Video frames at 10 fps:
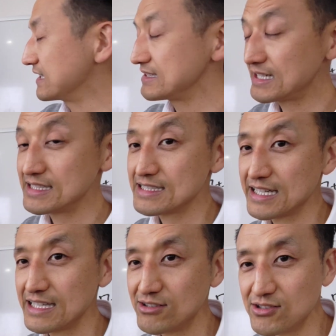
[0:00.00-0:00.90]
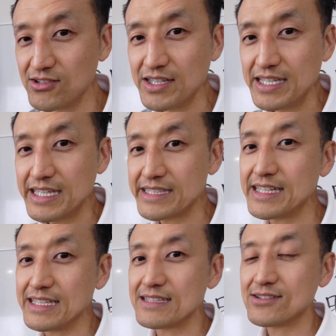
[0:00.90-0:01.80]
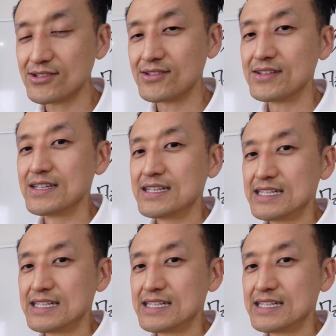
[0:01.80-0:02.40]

3段階を経ないと、